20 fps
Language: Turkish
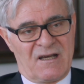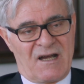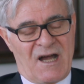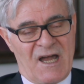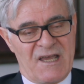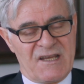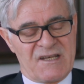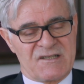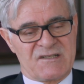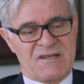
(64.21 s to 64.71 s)

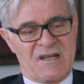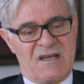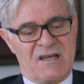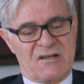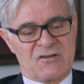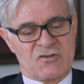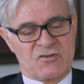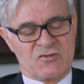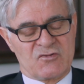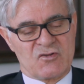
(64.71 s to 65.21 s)

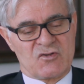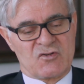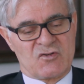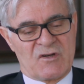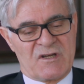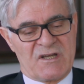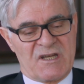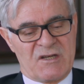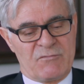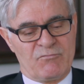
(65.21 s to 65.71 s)
Ayrıca şunu
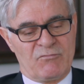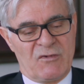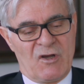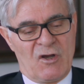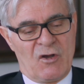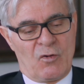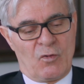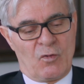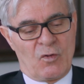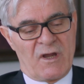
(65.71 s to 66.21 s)
söyleyeyim,
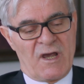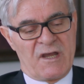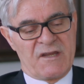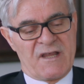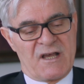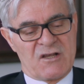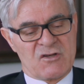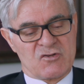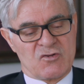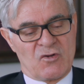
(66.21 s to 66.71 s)

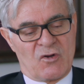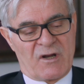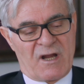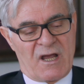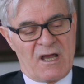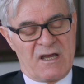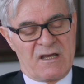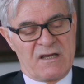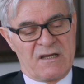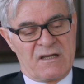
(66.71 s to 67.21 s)
Olaydan
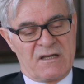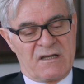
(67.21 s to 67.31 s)
sonra